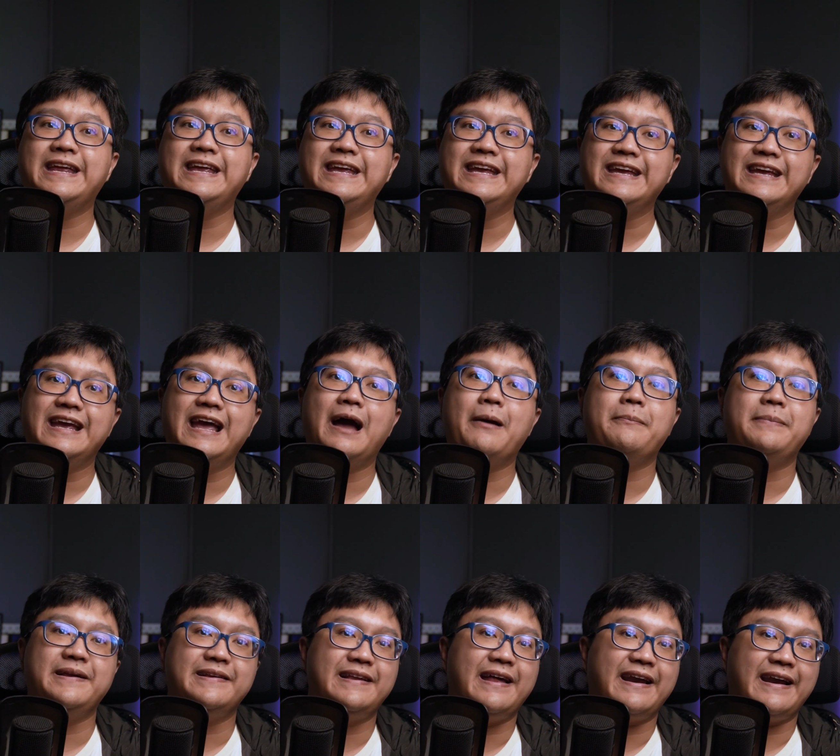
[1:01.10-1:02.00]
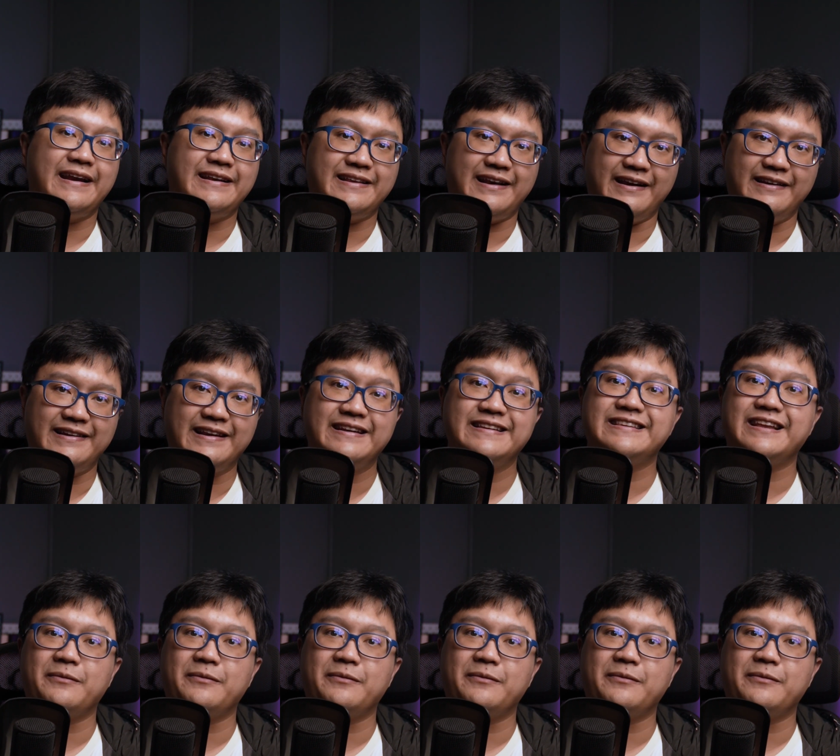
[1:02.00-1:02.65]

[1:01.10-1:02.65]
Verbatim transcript: hingga bisa ray tracing